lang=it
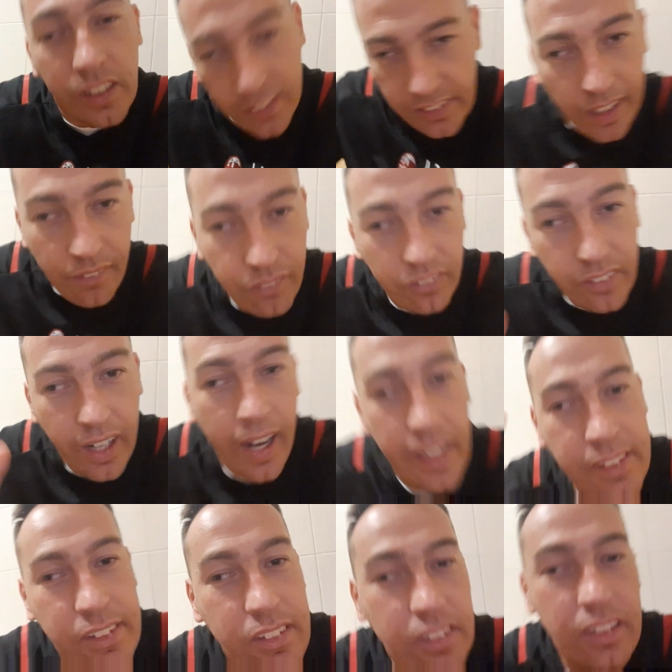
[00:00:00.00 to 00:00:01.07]
a Samu
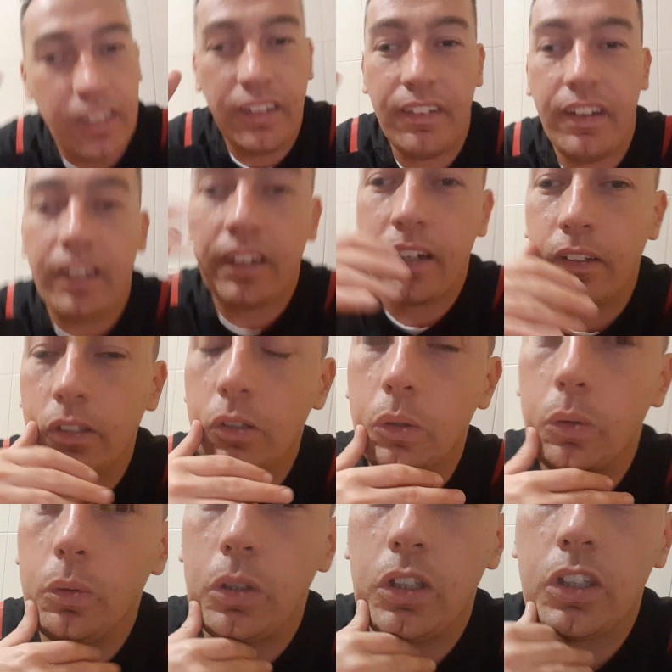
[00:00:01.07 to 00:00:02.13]
Casti e, e Rade
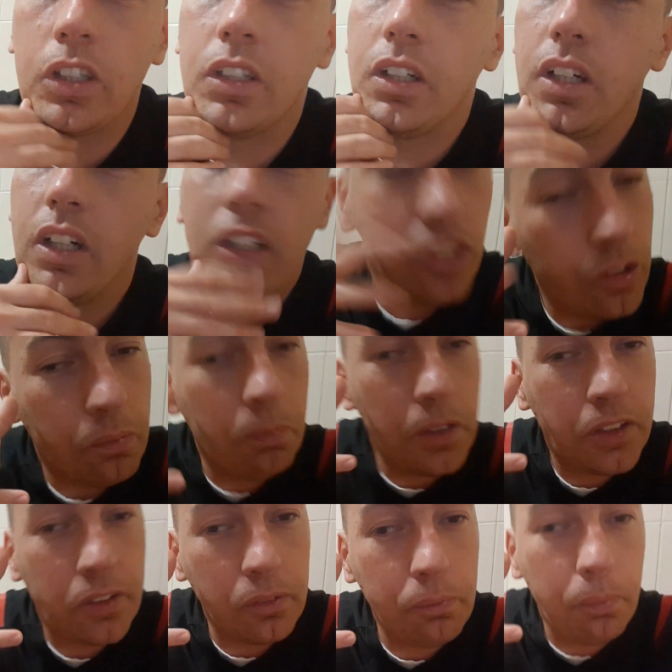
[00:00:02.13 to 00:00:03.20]
Krunic, ci ho
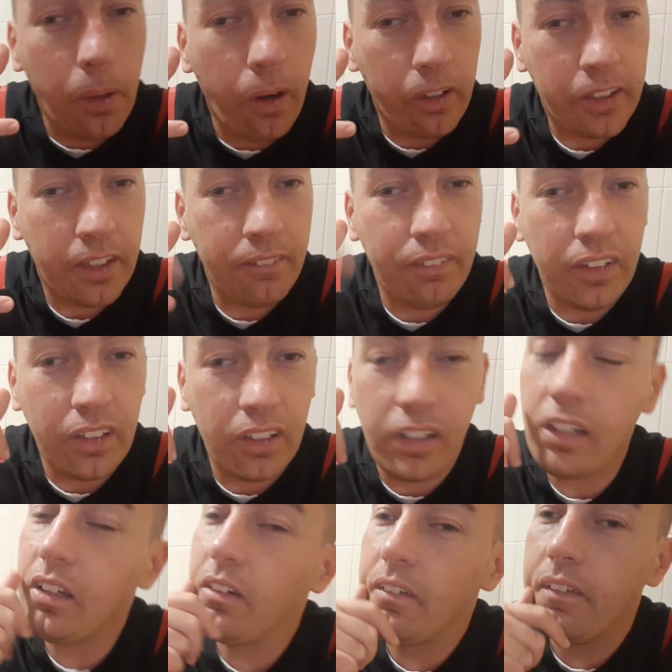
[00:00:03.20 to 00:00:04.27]
messo un po' a
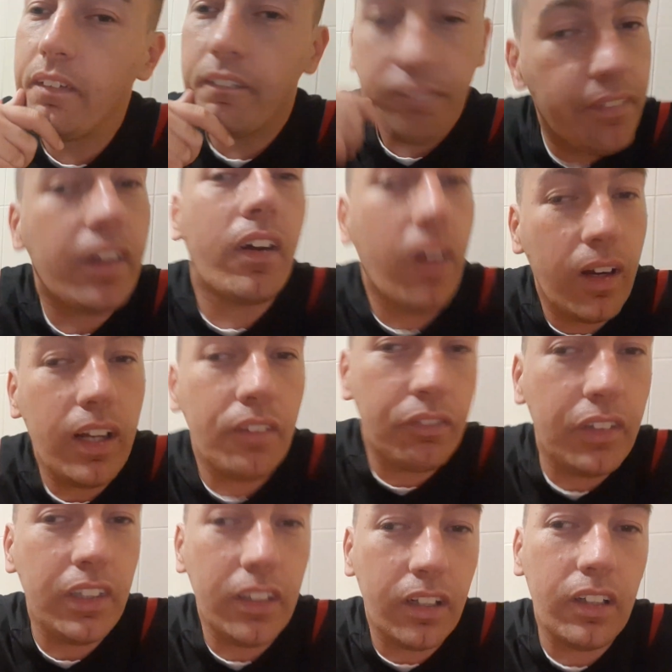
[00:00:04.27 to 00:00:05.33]
capirli, però alla
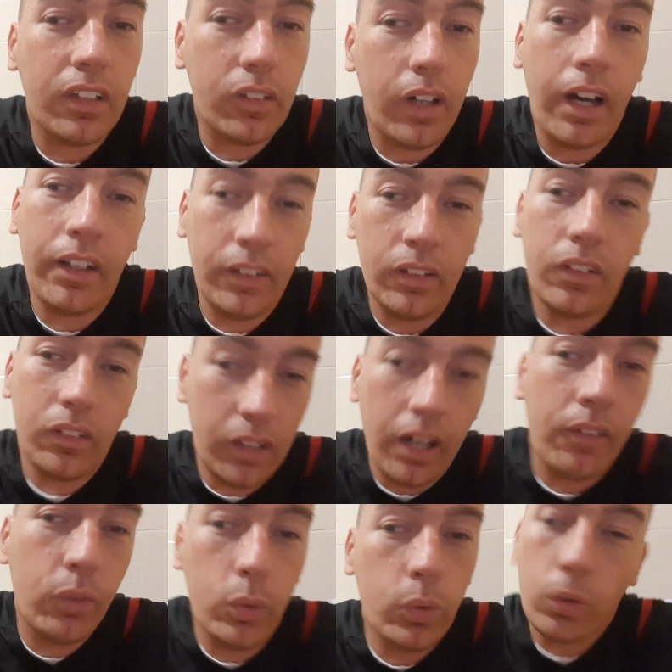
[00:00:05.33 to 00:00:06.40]
fine hanno, hanno
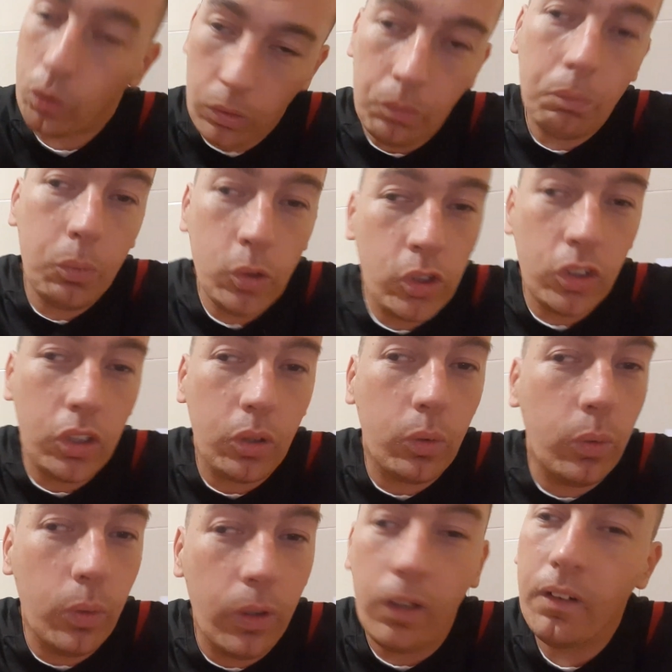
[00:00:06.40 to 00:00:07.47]
avuto con un bucio di
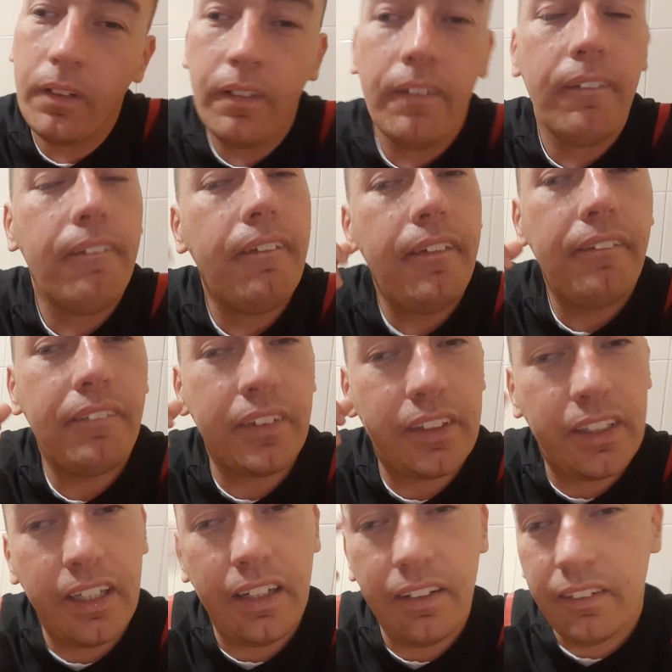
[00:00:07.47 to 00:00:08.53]
culo,
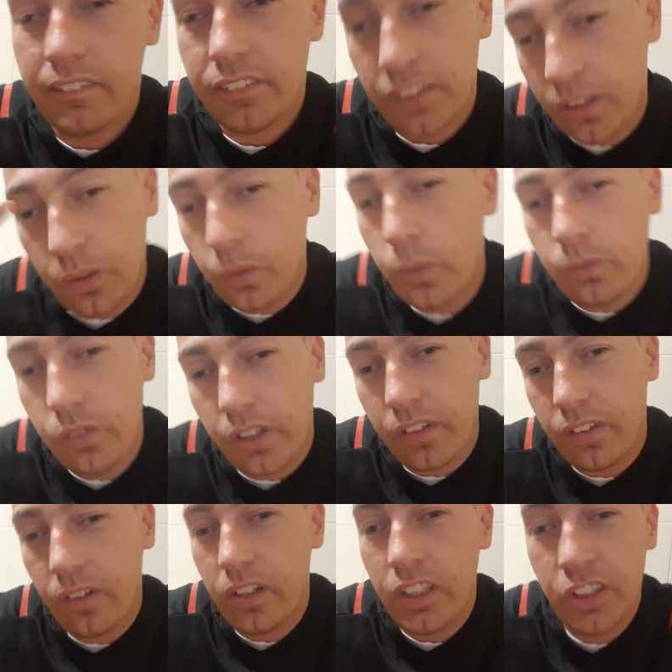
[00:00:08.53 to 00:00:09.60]
perché se Gunther
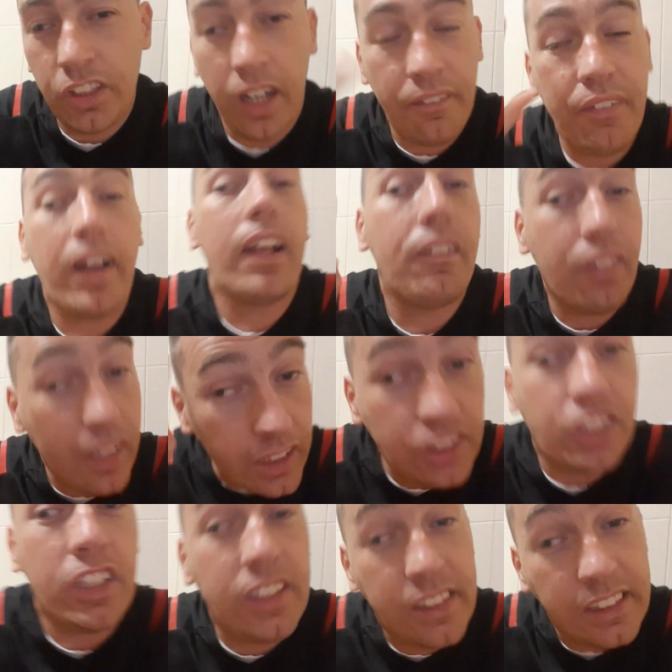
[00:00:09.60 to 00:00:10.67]
non liscia la palla, ma lì
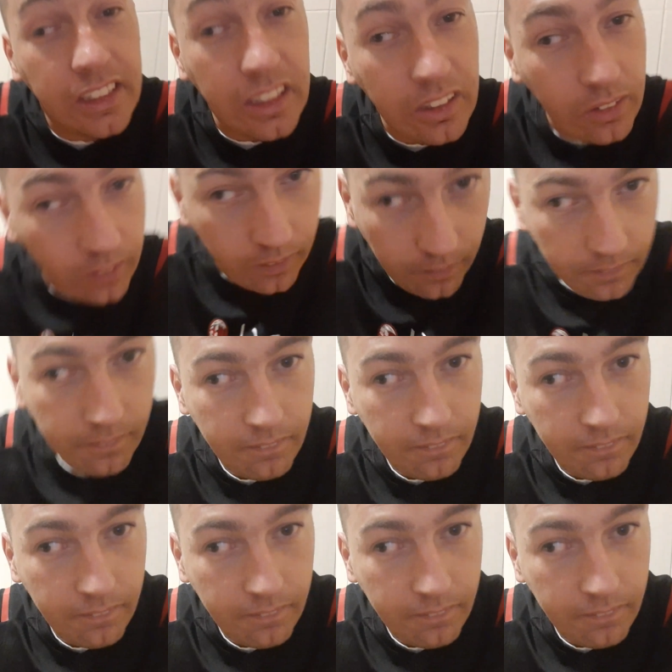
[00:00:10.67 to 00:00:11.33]
c'è zio,